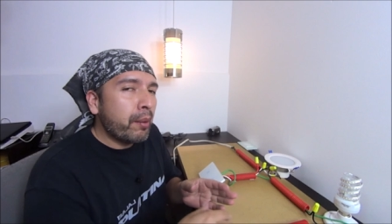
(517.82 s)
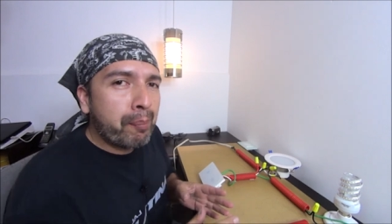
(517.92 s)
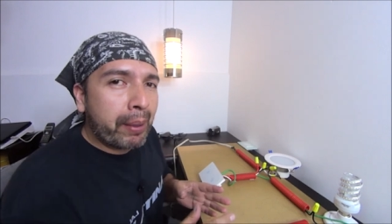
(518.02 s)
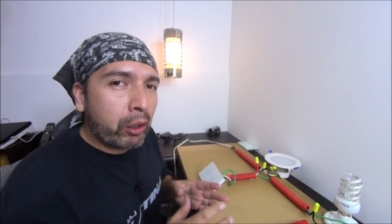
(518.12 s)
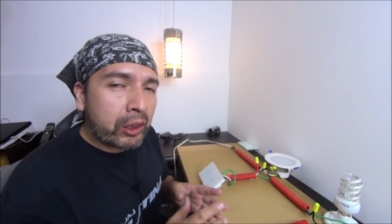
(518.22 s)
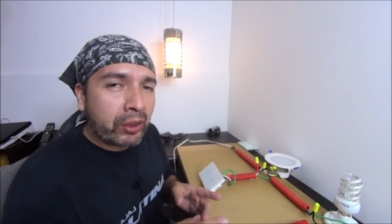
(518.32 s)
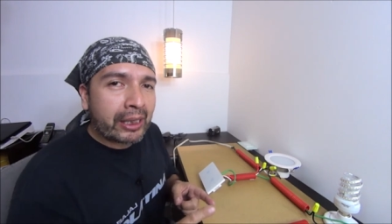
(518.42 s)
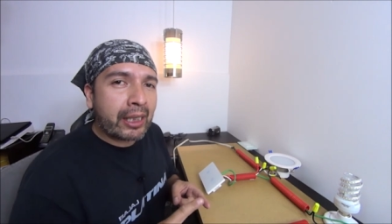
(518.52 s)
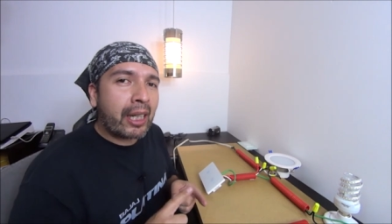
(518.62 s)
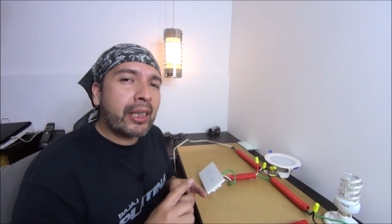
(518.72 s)
Pero eso ya
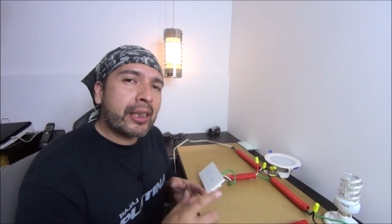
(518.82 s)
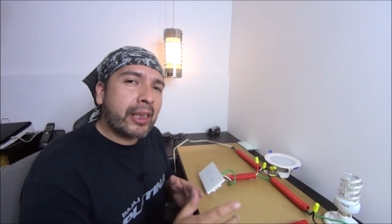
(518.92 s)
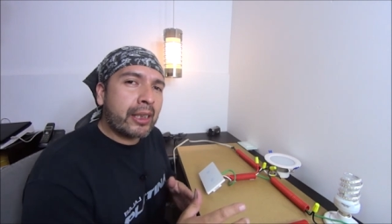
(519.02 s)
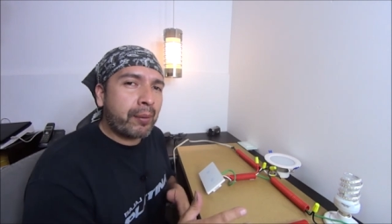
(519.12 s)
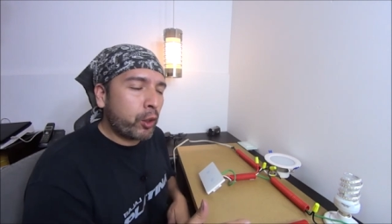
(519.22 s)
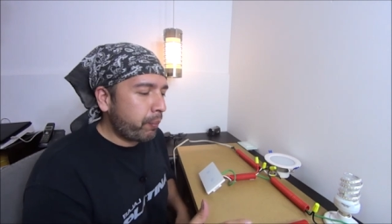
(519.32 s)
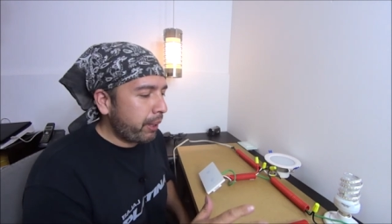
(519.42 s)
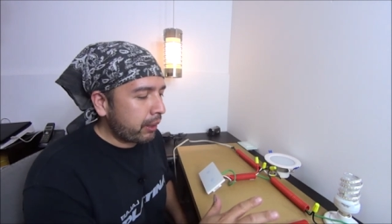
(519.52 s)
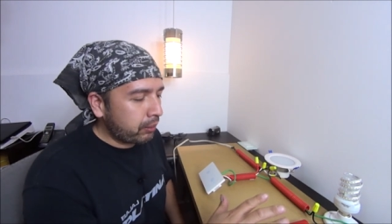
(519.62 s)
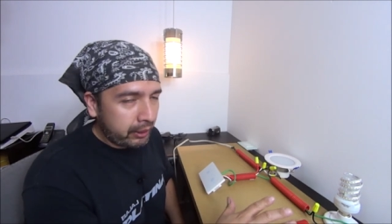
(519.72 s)
será en el siguiente video
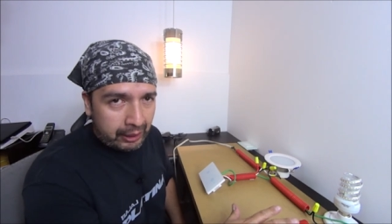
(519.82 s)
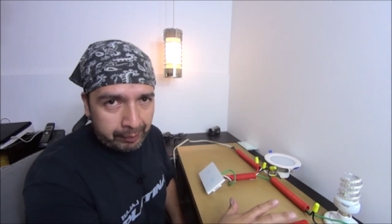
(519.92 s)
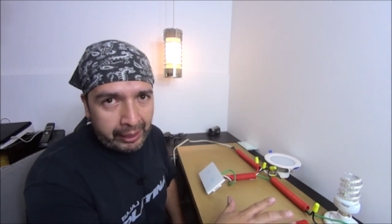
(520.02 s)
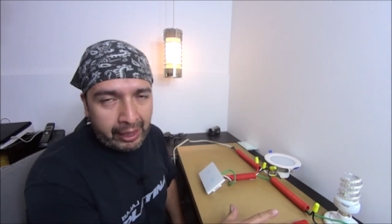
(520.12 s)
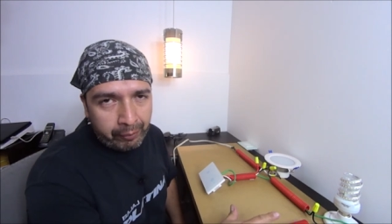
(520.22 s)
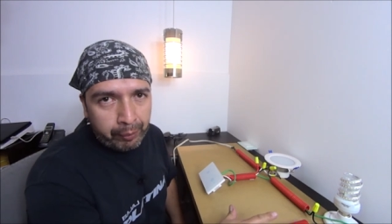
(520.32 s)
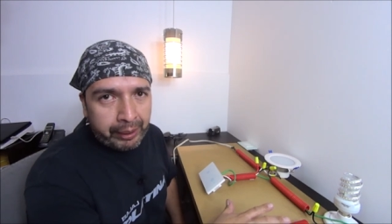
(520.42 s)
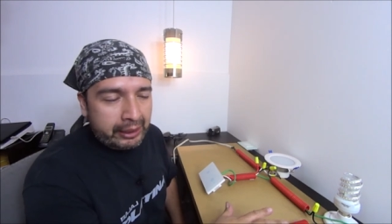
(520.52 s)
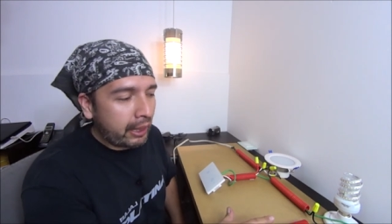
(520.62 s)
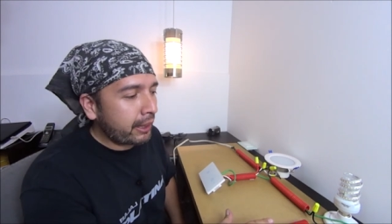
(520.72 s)
para que ustedes vean la
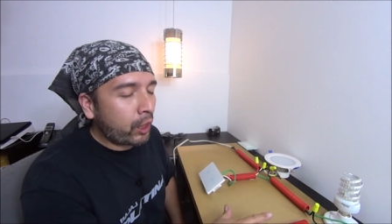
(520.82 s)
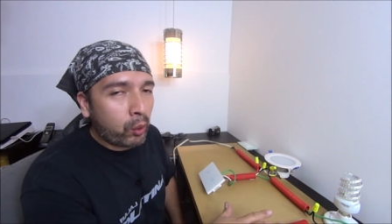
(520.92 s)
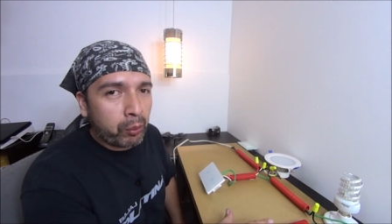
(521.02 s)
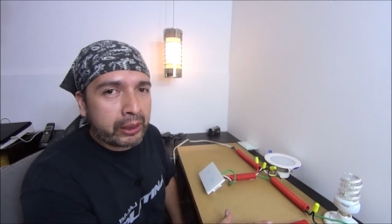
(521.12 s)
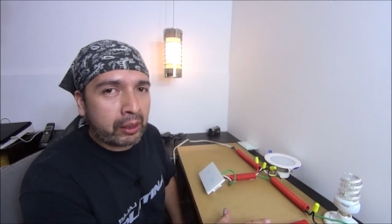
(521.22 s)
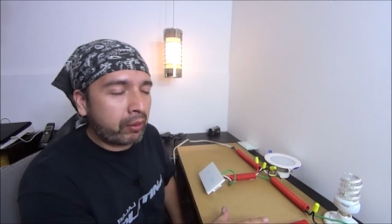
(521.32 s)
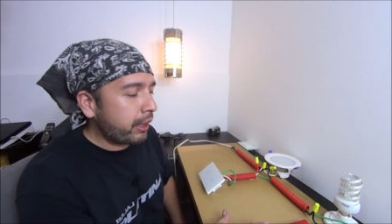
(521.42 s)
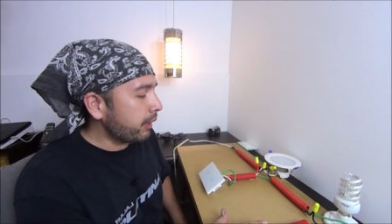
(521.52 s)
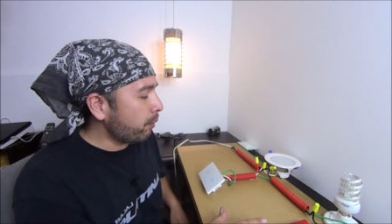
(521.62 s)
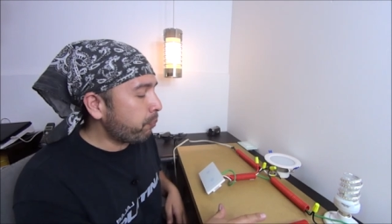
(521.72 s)
forma exacta cómo se
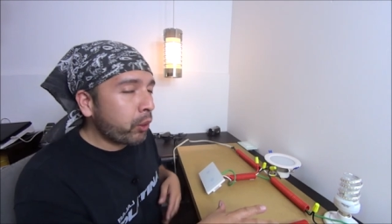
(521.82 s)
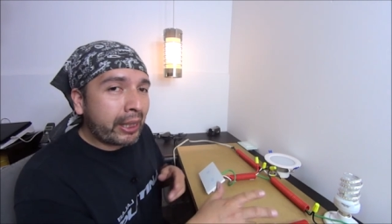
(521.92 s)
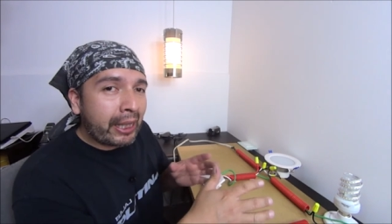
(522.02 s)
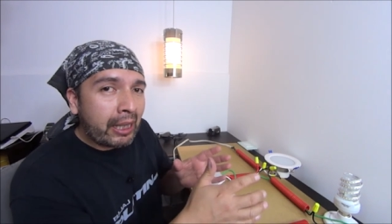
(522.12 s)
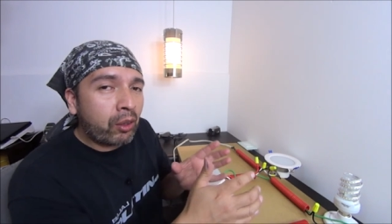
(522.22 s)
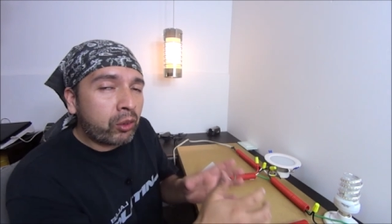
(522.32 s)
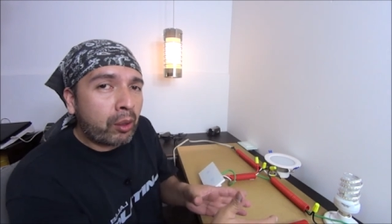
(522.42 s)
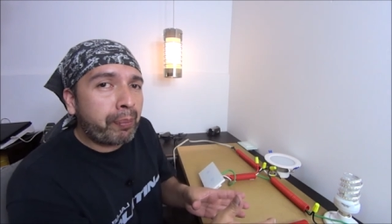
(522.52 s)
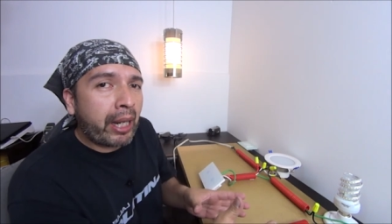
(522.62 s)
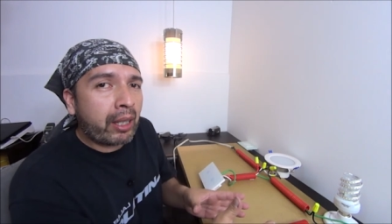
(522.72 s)
conecta porque en el
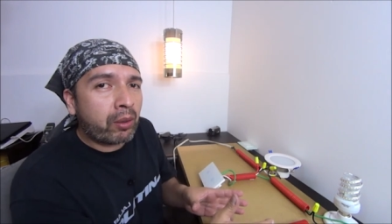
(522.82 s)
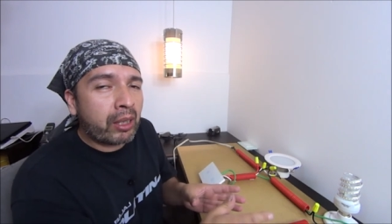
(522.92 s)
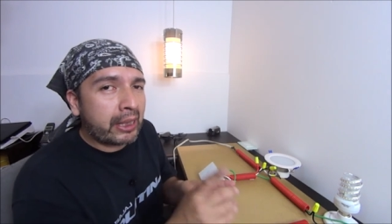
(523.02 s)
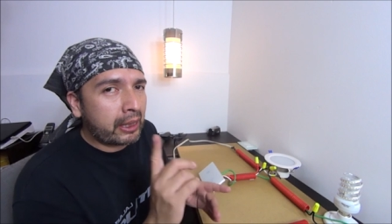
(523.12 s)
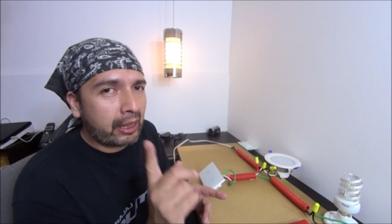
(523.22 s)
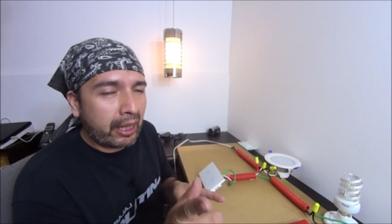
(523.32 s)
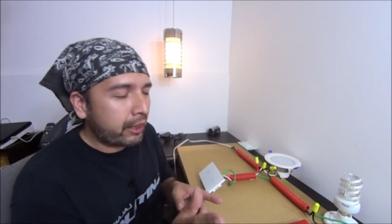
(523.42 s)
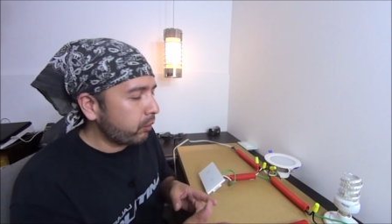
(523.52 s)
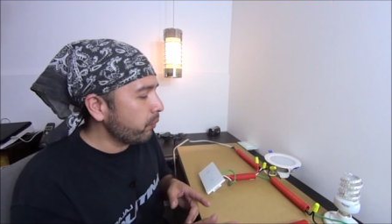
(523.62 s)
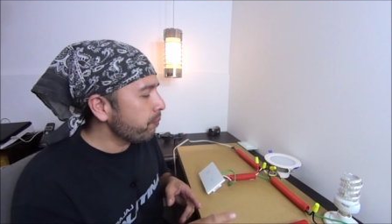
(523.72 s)
otro apagador, les
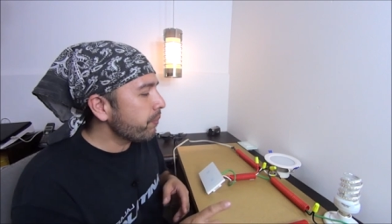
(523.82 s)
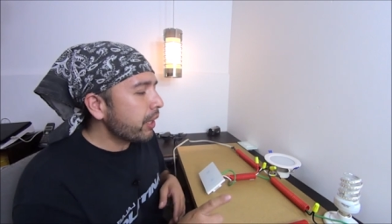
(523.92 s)
adelanto,